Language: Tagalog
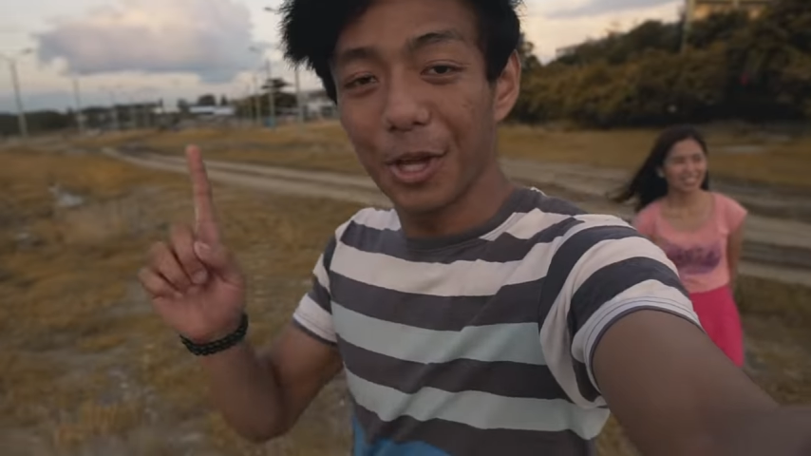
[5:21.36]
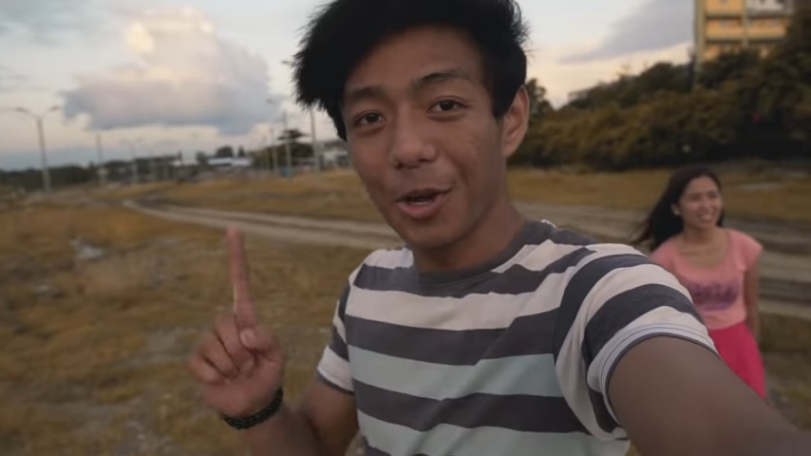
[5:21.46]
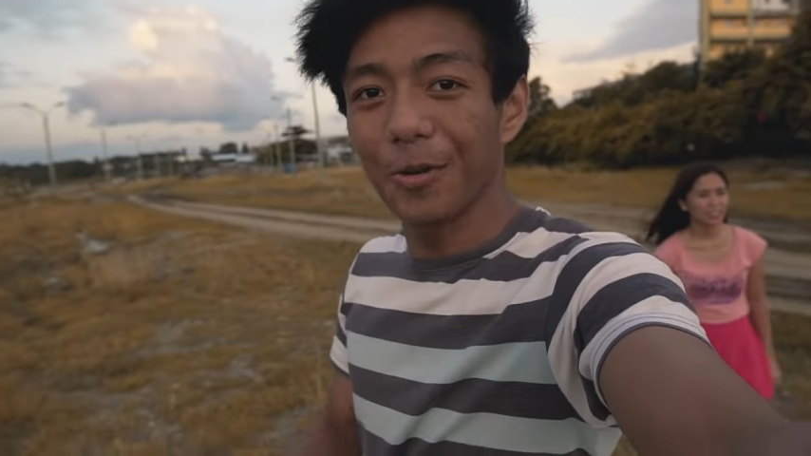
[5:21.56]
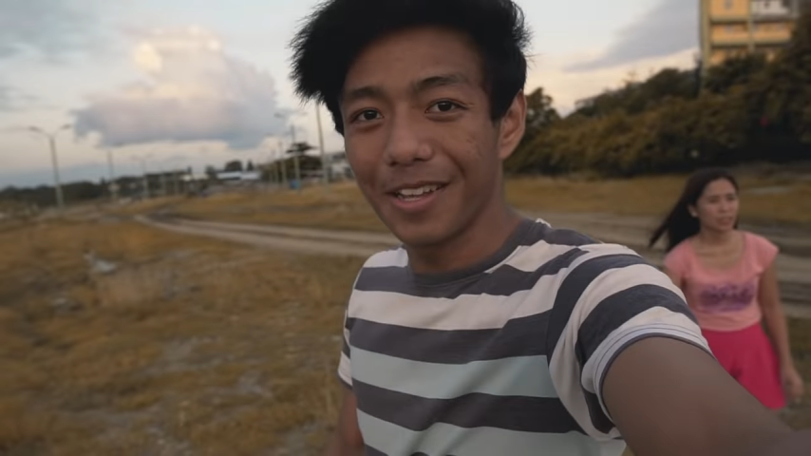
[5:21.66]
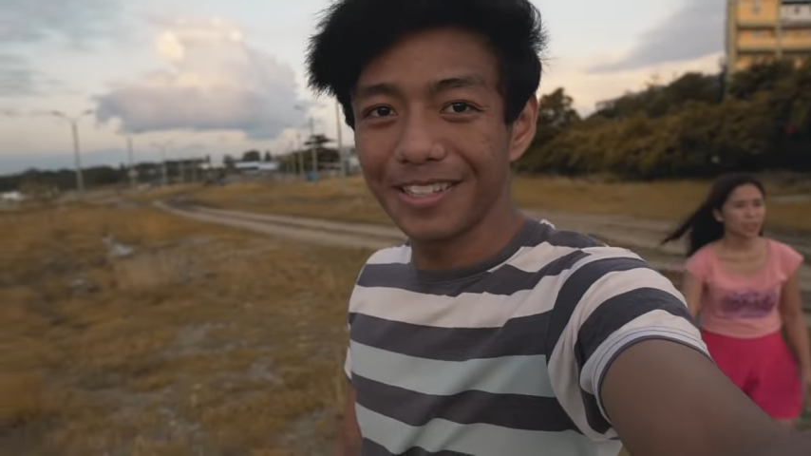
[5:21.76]

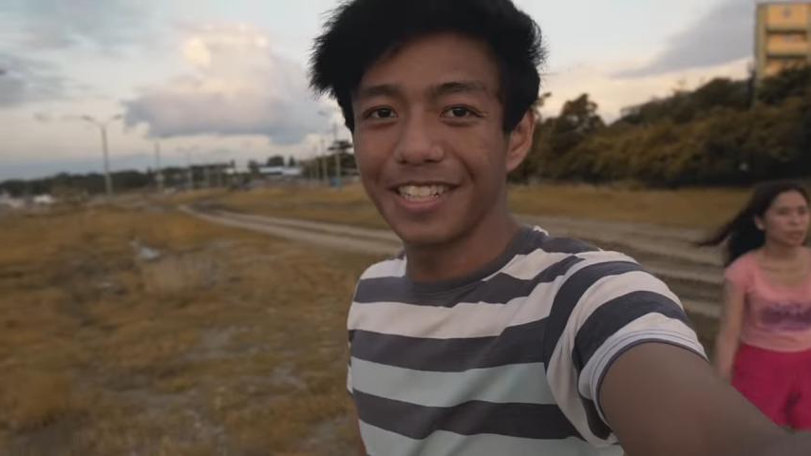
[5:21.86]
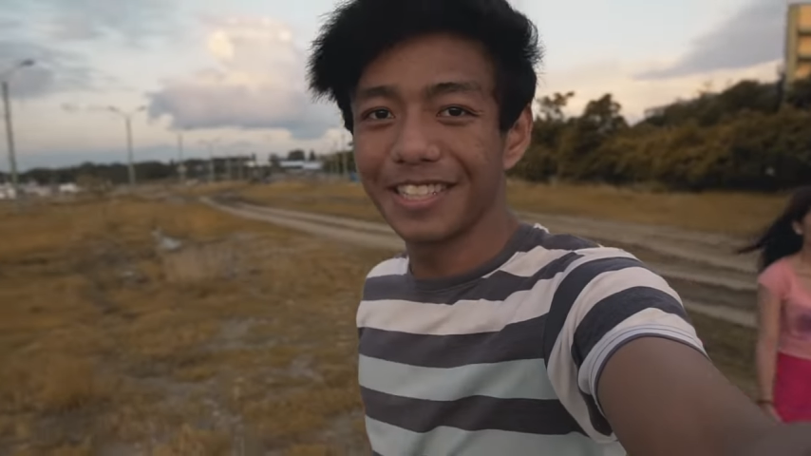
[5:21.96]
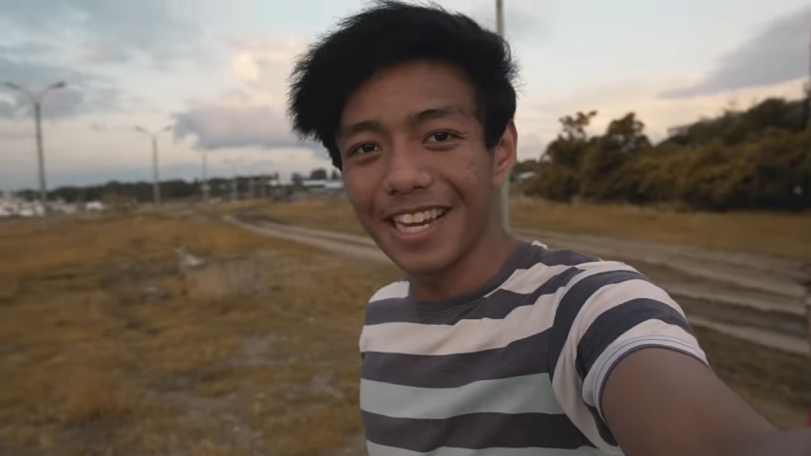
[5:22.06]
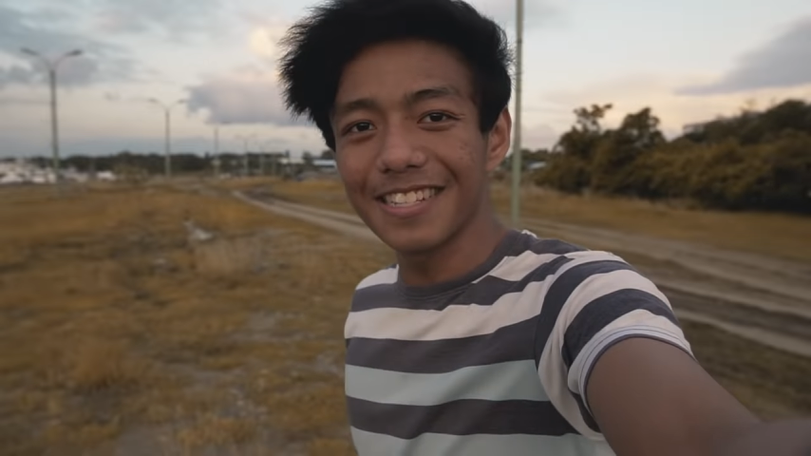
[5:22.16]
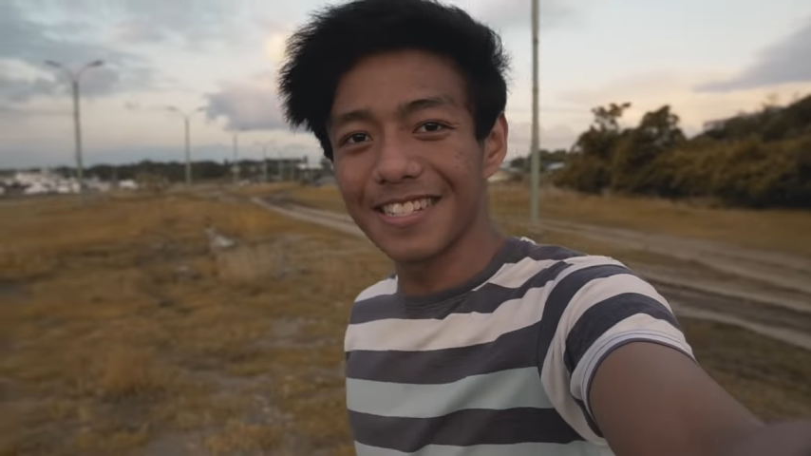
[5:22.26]
Though hindi
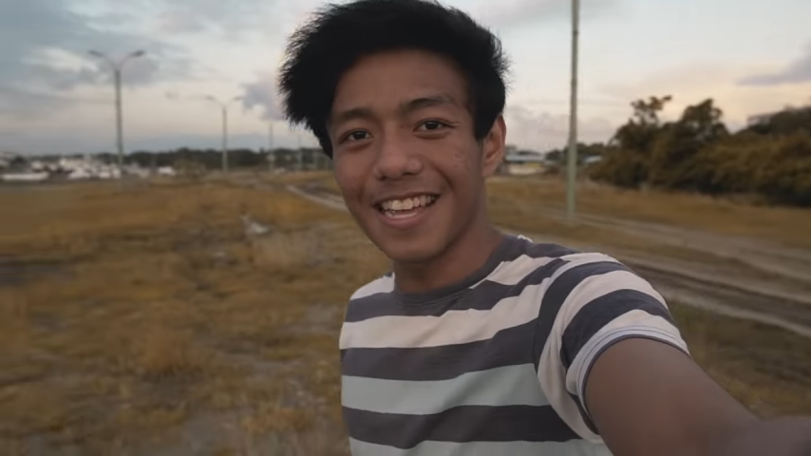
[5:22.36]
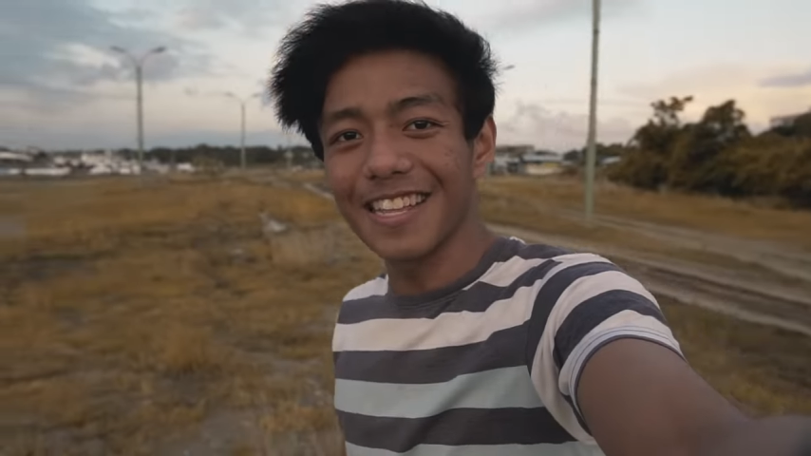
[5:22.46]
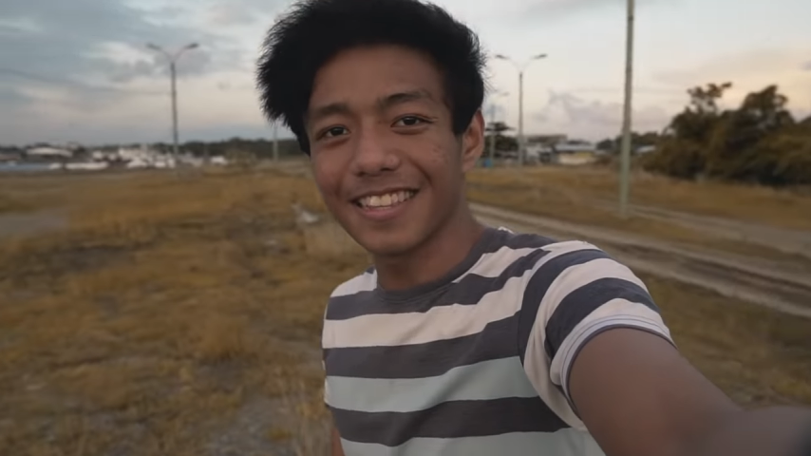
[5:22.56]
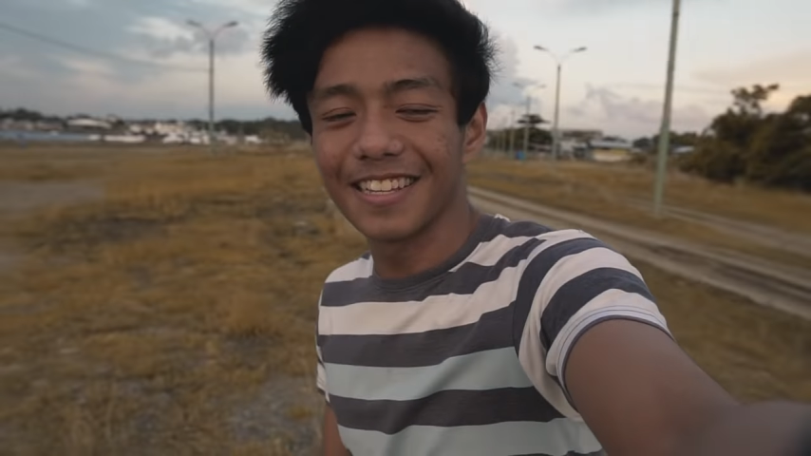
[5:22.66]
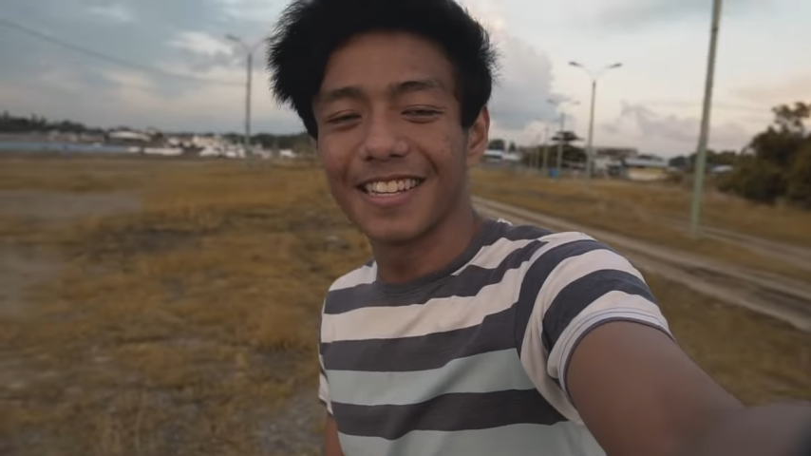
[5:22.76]
siya
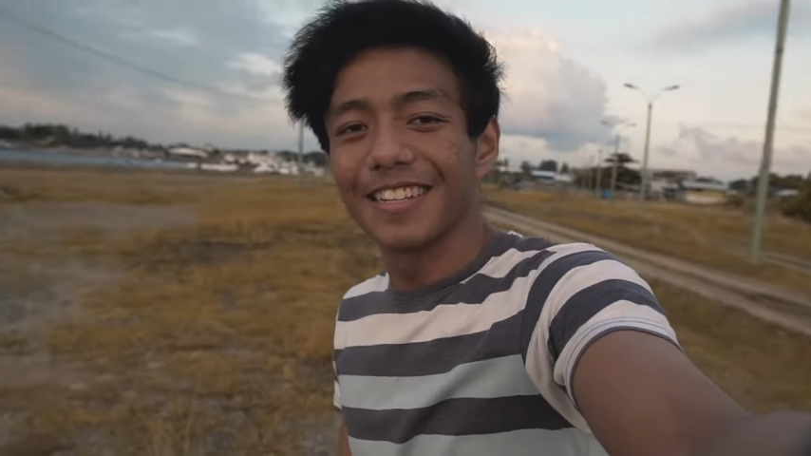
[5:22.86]
instant,